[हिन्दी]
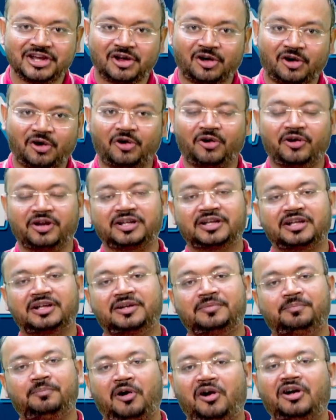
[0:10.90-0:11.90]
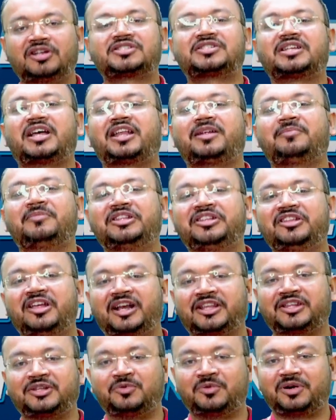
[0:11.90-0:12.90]
और बहुत सारे
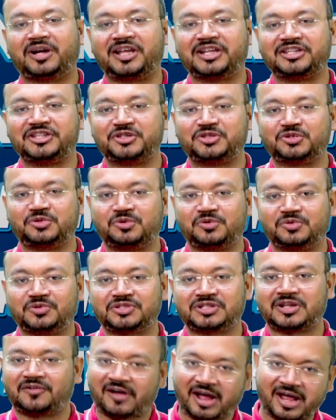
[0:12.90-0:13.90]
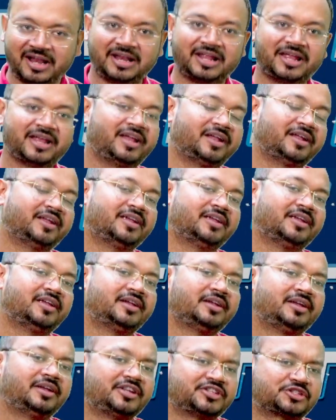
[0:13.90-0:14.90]
विद्यार्थियों का ये जो सवाल है
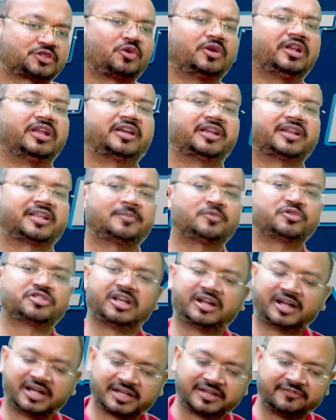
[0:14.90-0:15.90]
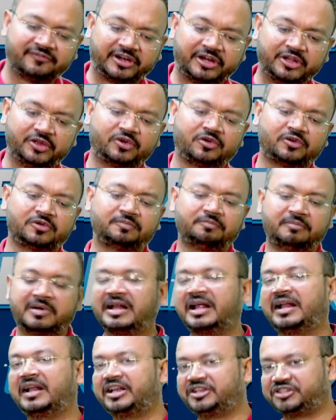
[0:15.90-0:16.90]
इसको लेकर के मुझे लगा कि वीडियो
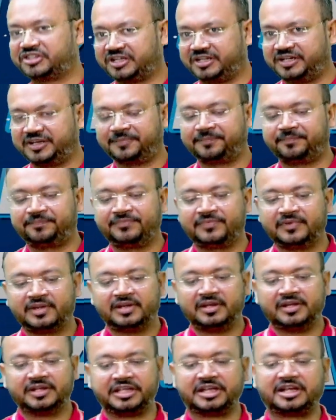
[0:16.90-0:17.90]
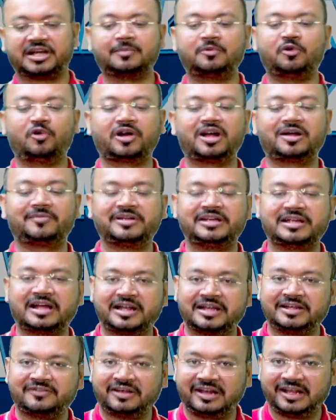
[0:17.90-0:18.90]
बनाना चाहिए कि कब होगा भाई
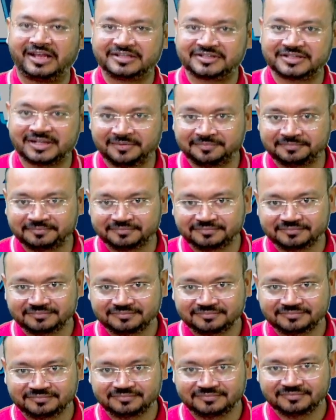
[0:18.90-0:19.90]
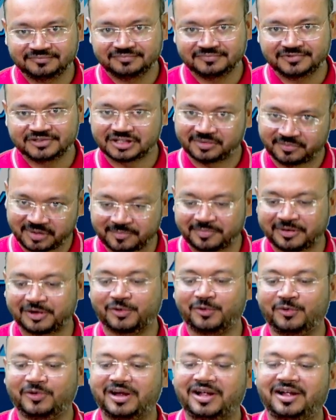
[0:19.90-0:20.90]
आने वाला एग्जाम समय पर
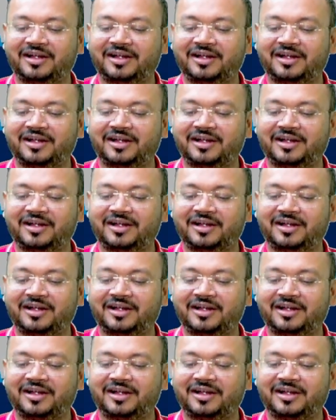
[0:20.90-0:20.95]
होगा